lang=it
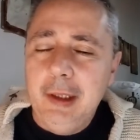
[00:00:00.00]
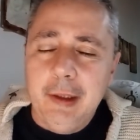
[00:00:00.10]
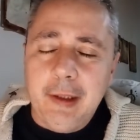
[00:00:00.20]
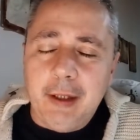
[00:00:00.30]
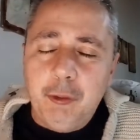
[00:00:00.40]

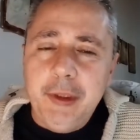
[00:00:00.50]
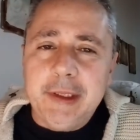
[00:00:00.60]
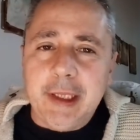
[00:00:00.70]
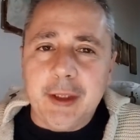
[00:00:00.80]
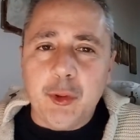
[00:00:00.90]

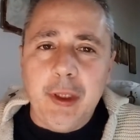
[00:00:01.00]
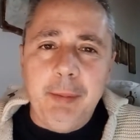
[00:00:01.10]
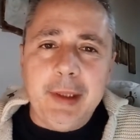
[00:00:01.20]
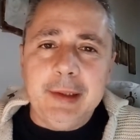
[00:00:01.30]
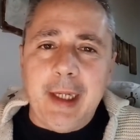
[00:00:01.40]
riacquista la sua
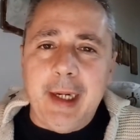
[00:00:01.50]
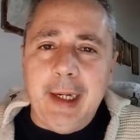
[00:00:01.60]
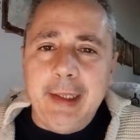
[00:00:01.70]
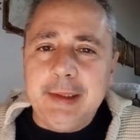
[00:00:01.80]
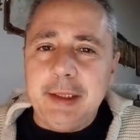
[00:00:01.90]
libertà
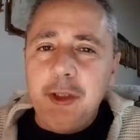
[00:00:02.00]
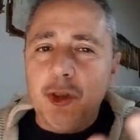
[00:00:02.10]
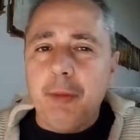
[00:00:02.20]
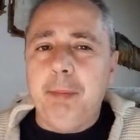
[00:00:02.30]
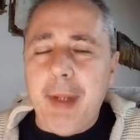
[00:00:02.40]
e stringe
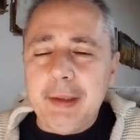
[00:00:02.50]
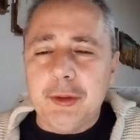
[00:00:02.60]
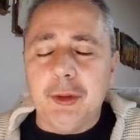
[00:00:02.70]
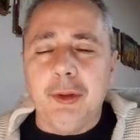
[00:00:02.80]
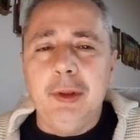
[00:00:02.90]
un
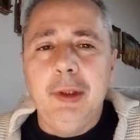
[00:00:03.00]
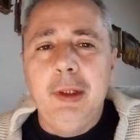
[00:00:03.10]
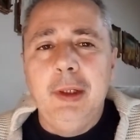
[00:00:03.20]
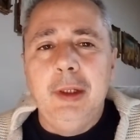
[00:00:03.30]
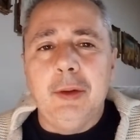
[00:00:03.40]
patto
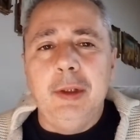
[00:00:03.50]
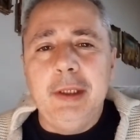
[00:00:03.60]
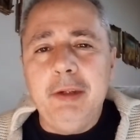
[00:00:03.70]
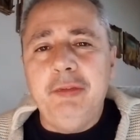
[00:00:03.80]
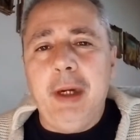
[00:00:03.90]
con
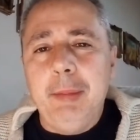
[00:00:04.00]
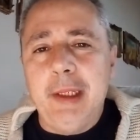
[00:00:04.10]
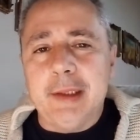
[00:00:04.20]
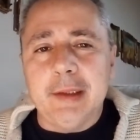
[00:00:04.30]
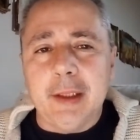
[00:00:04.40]
l'ineffabile Santa